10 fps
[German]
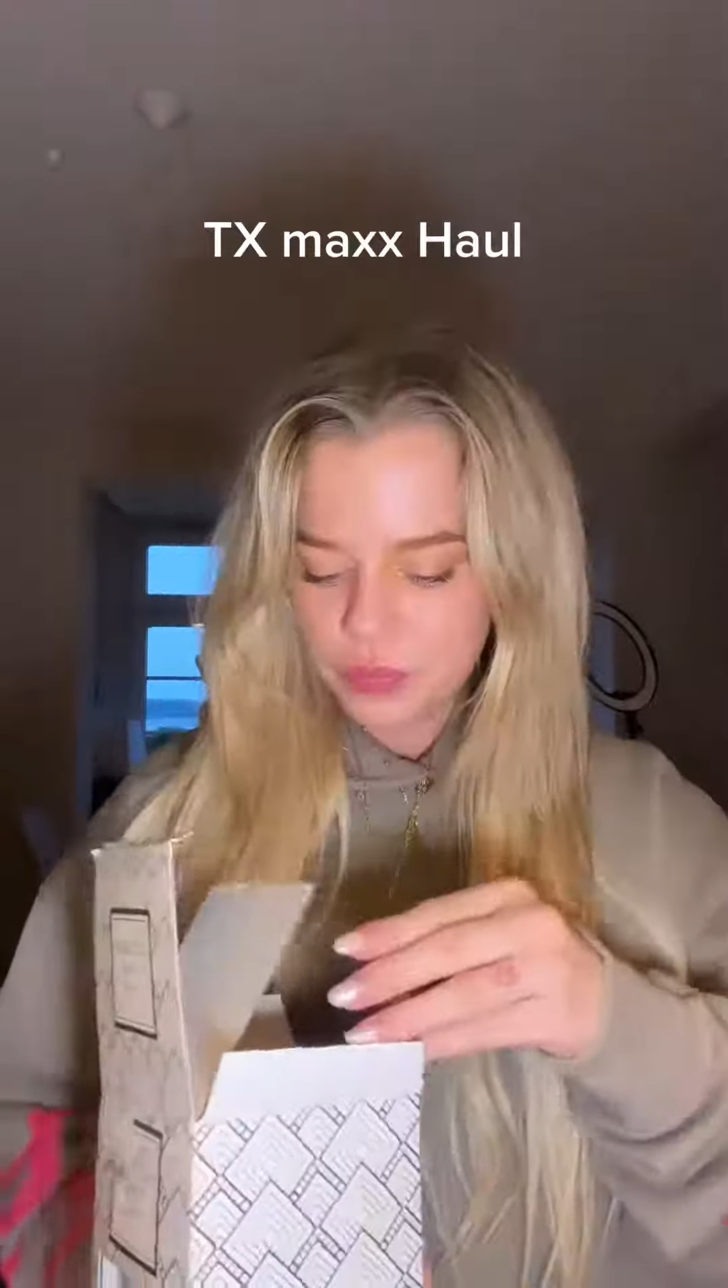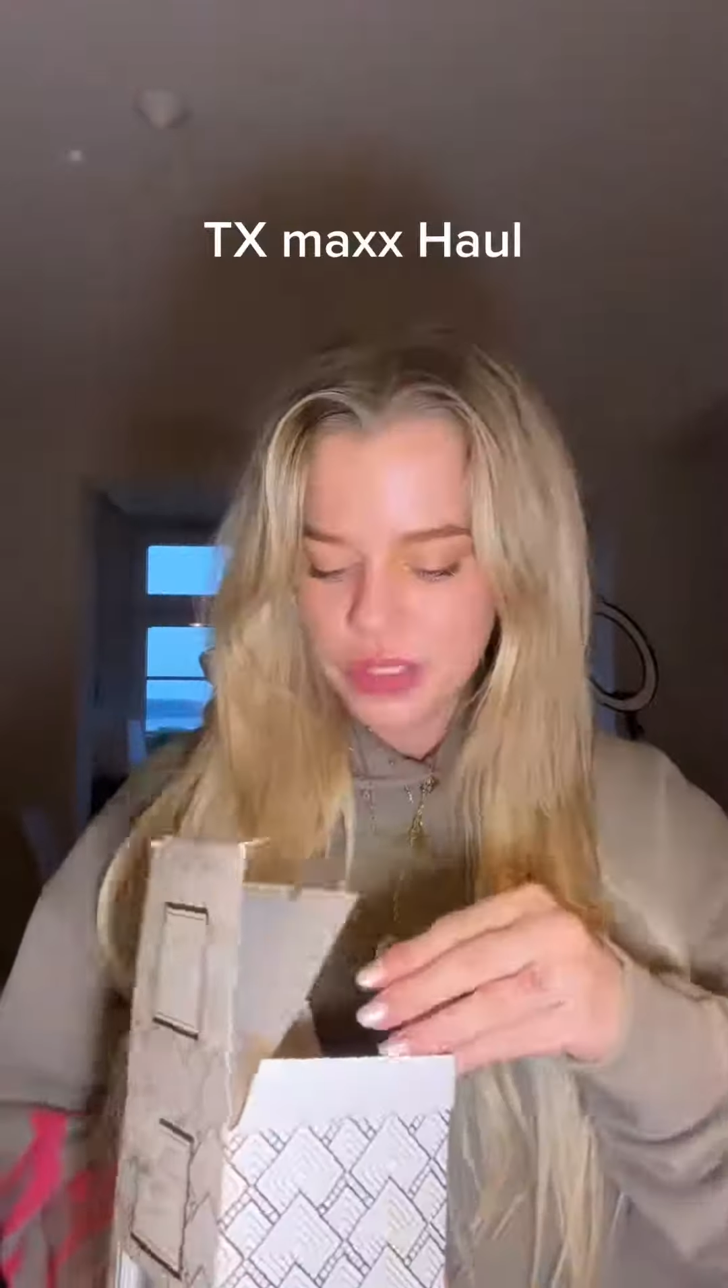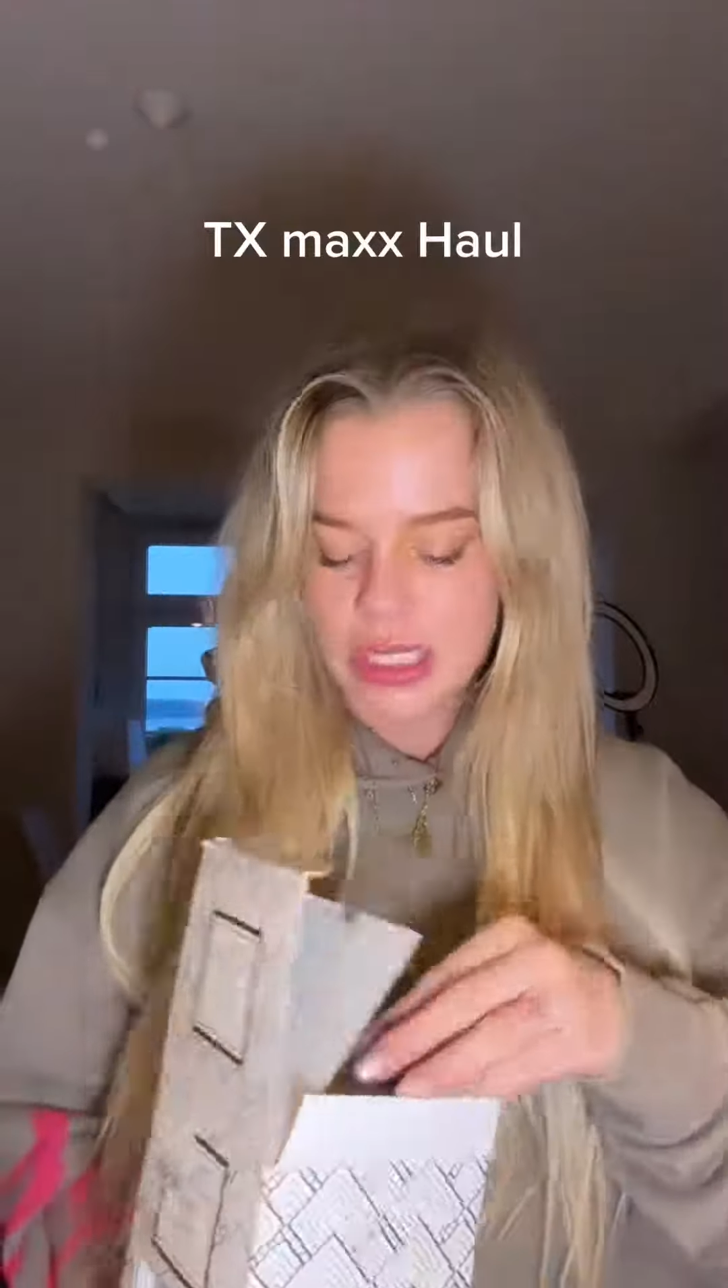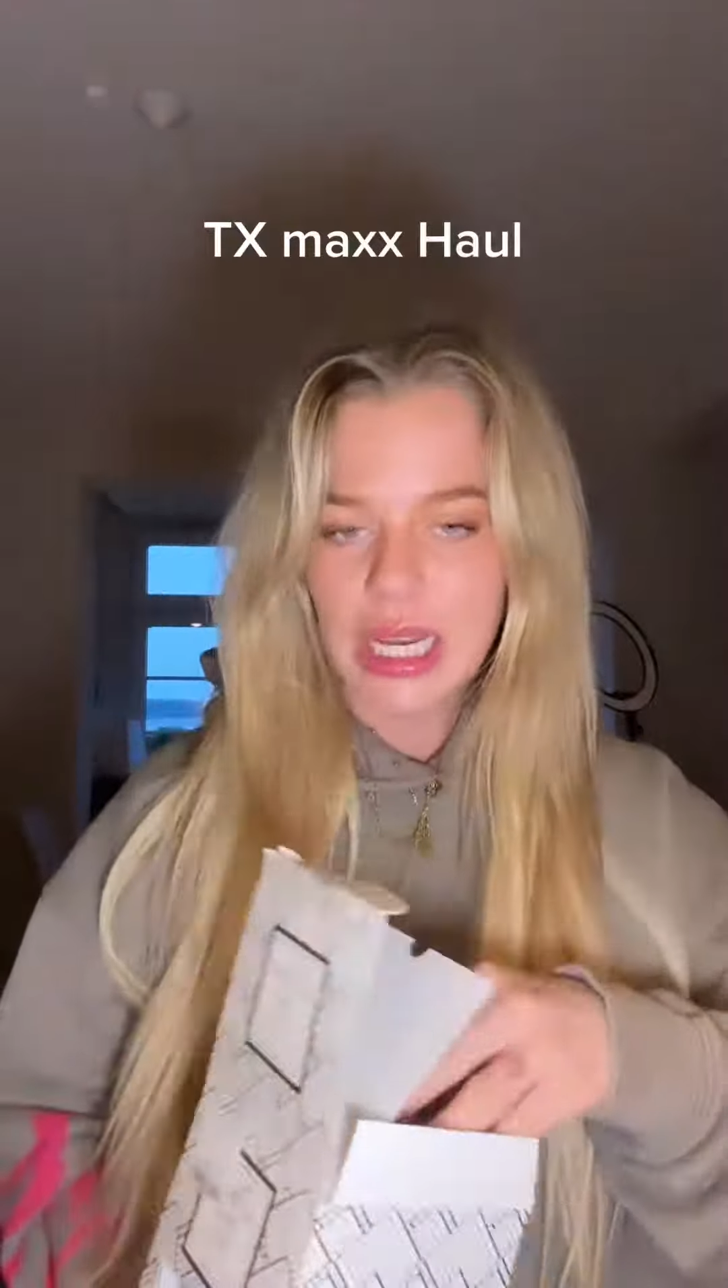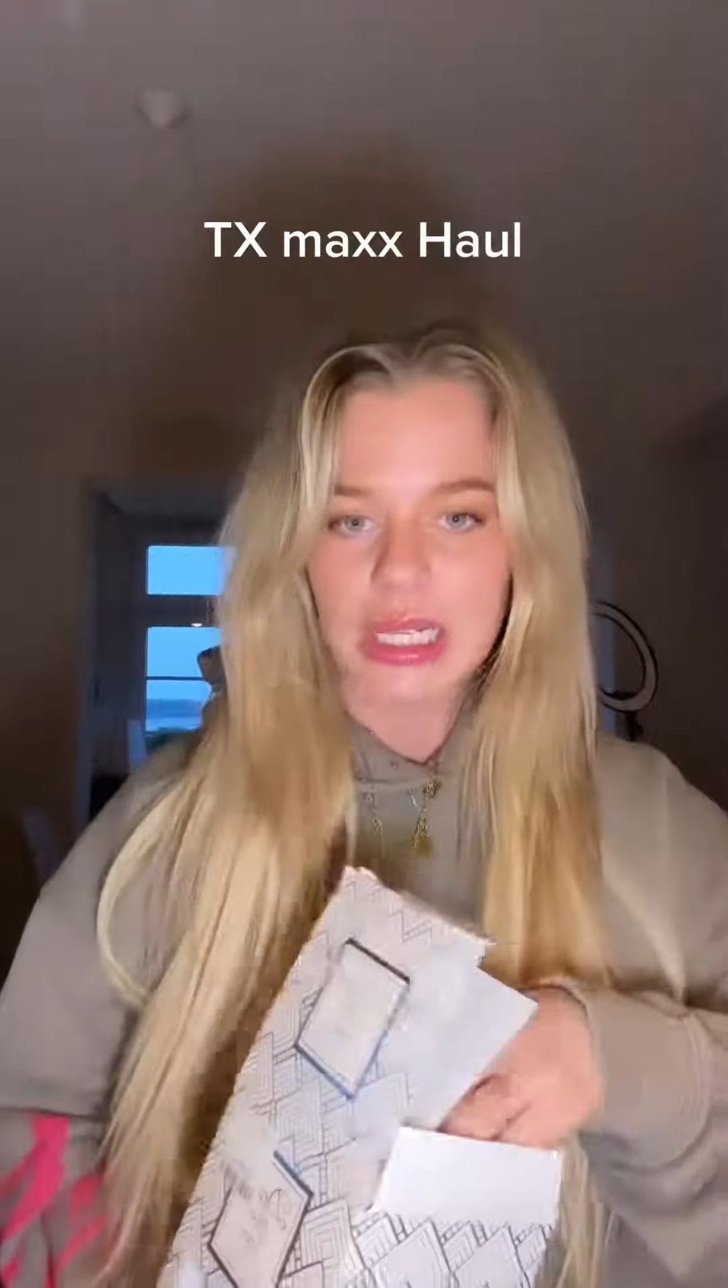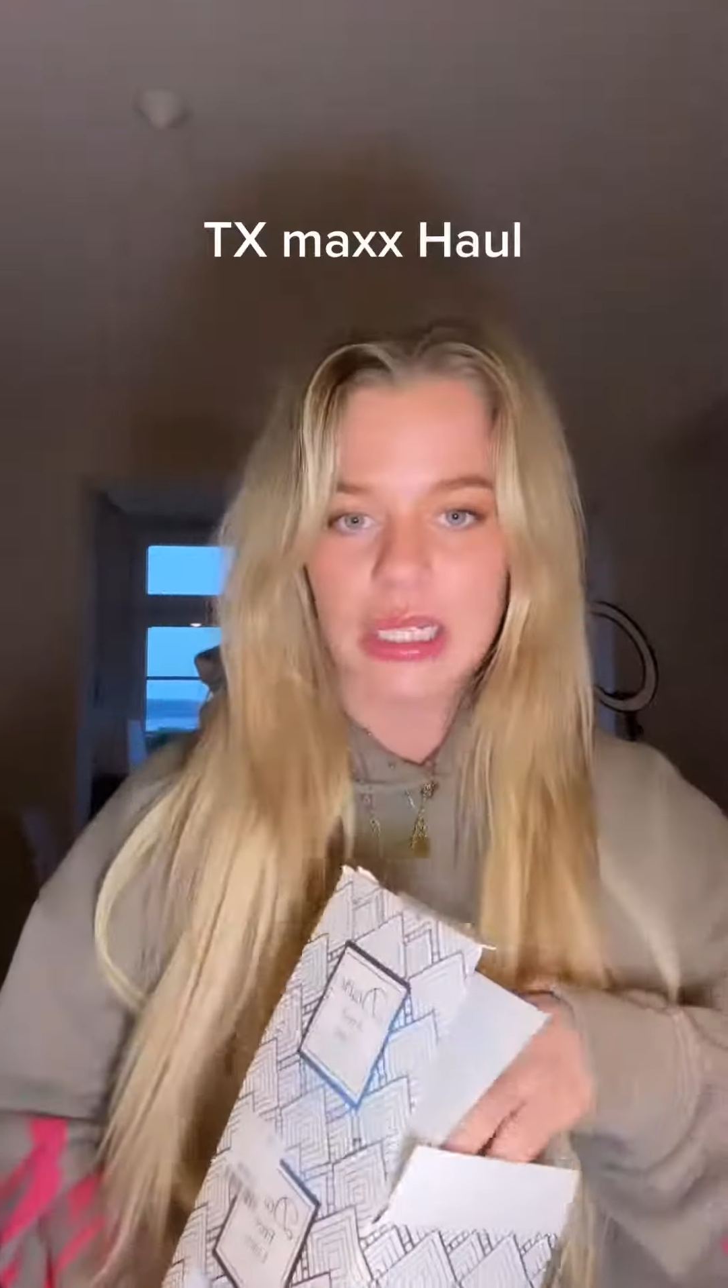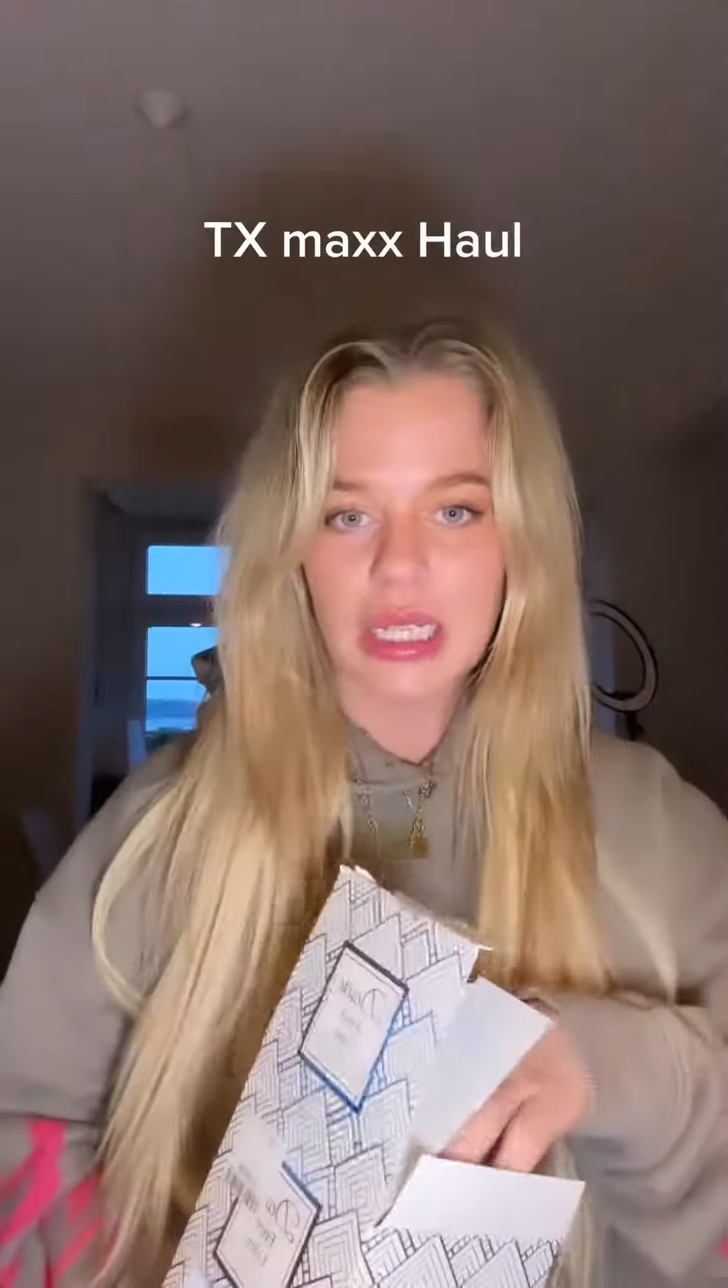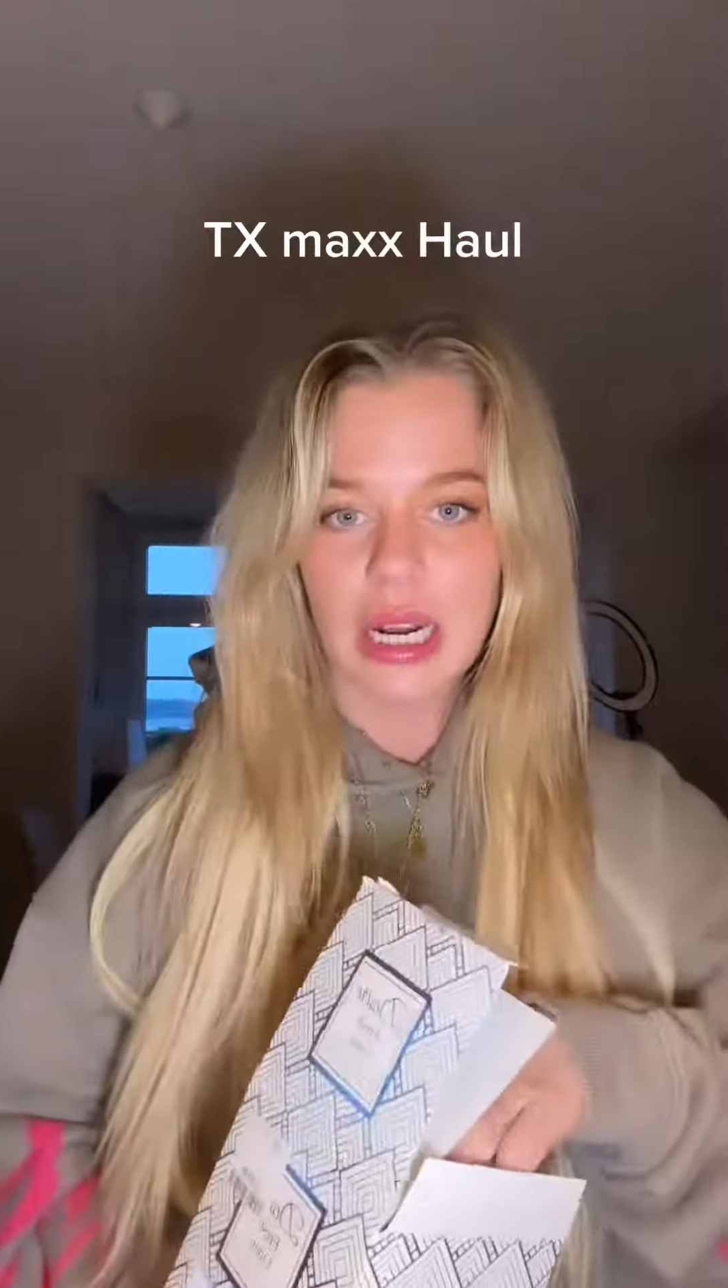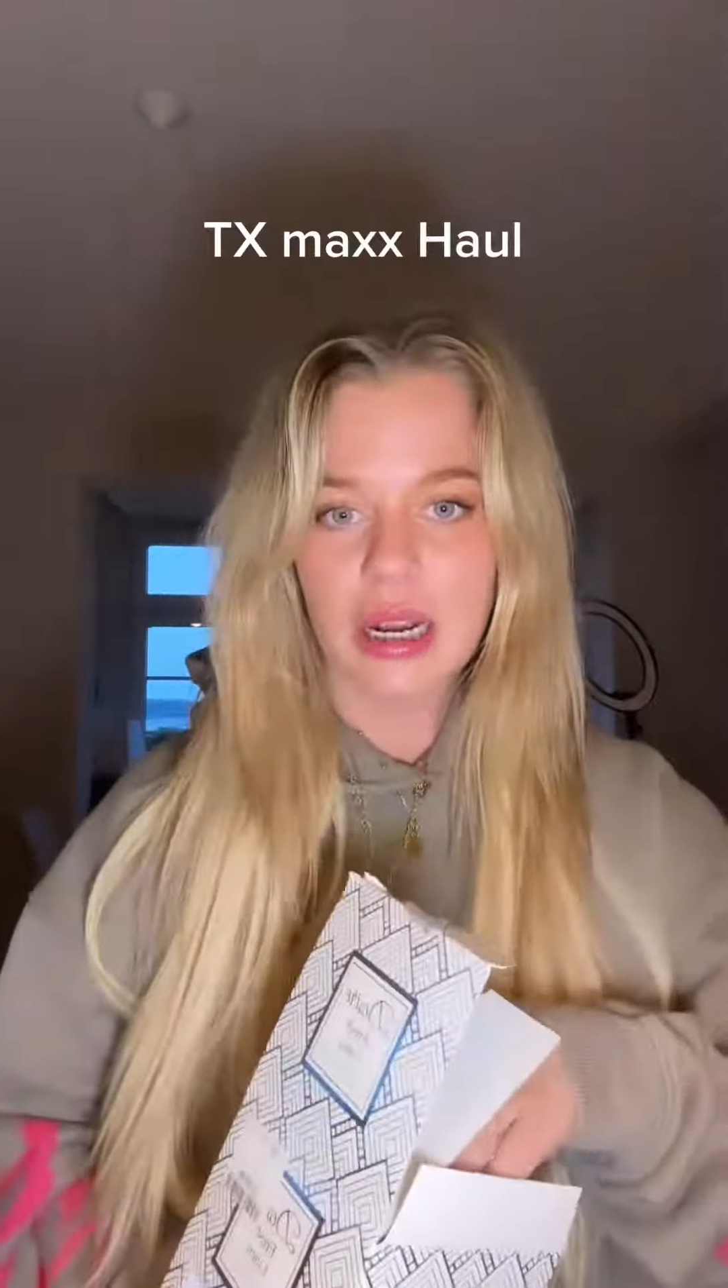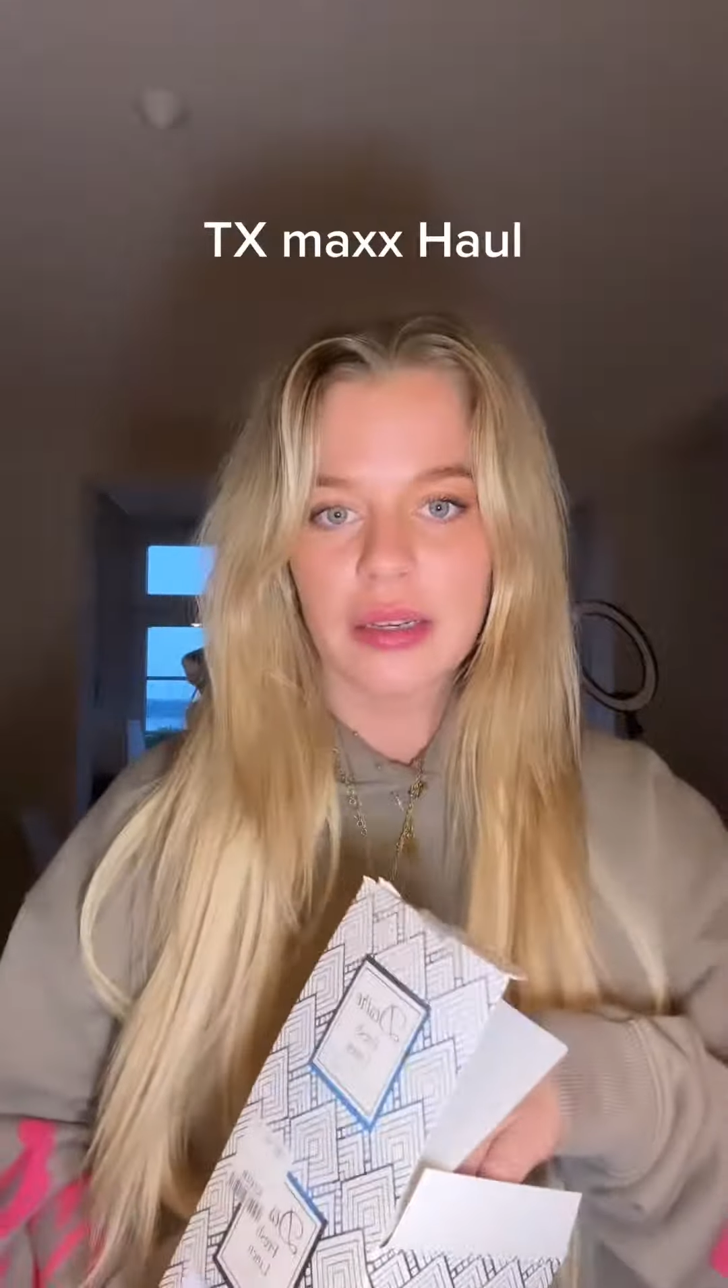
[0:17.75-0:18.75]
Die hier hat jetzt
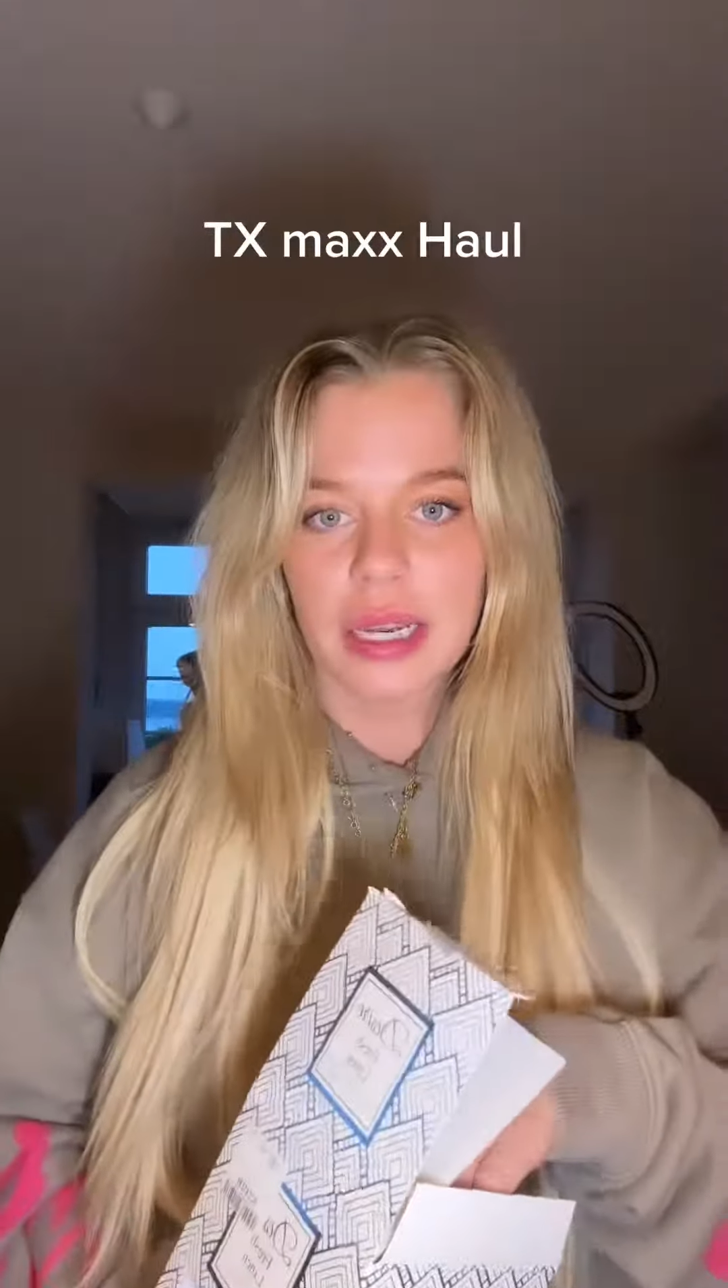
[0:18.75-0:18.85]
leider den